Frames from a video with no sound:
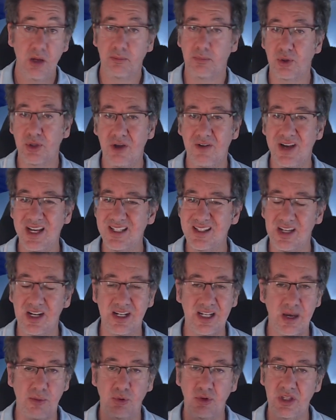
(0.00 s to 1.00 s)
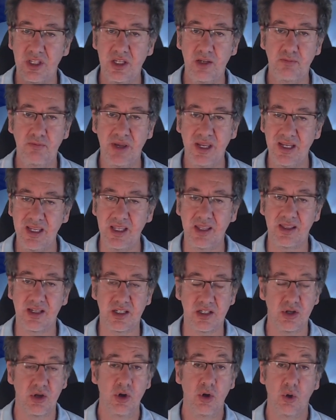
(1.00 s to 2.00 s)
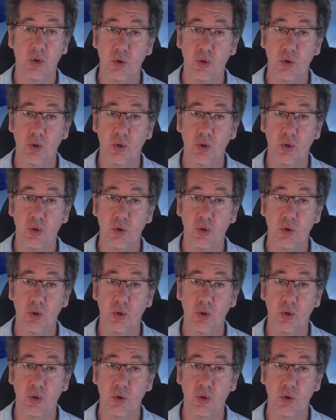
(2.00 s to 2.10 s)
poteva essere il Napoli di Benitez